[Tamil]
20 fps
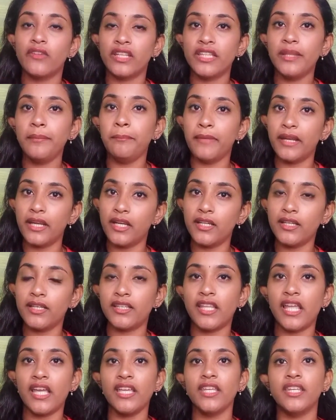வந்து
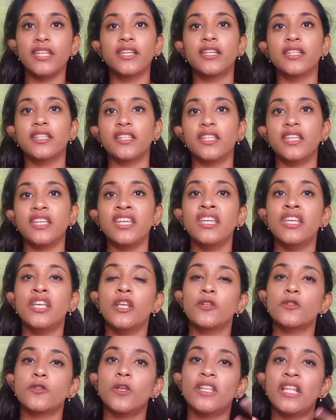மெழுகு தான் இருக்குது
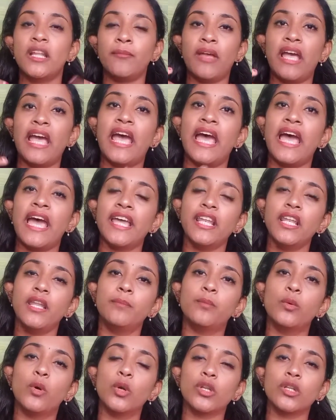ஸோ இது நம்ம ஹேரில்
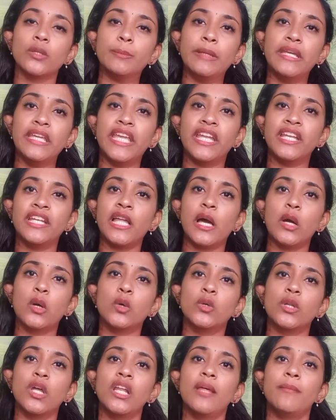போடுறப்ப என்ன
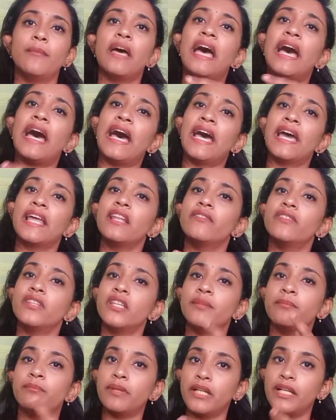ஆகும்னா நம்ம ஹேரில்
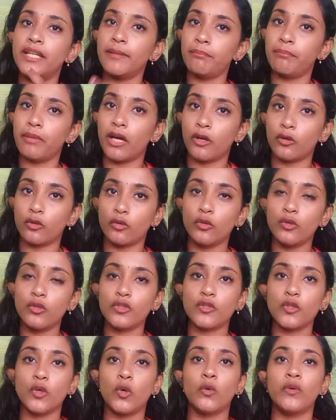வந்து அது பில்டப் ஆகும்
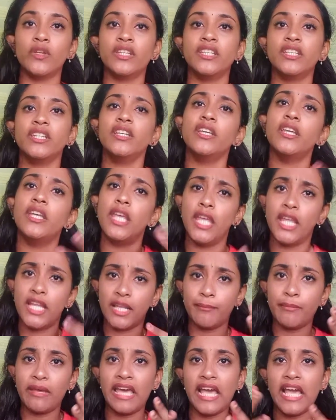ஸோ வந்து
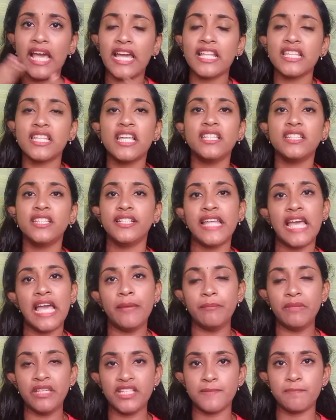நம்ம ஹேரை தான் வந்து
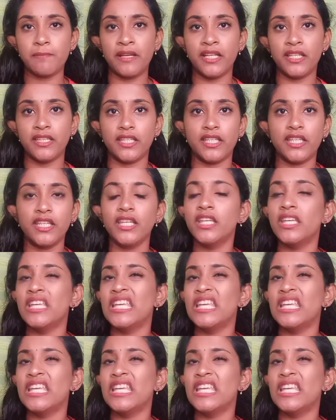டேமேஜ் பண்ணுது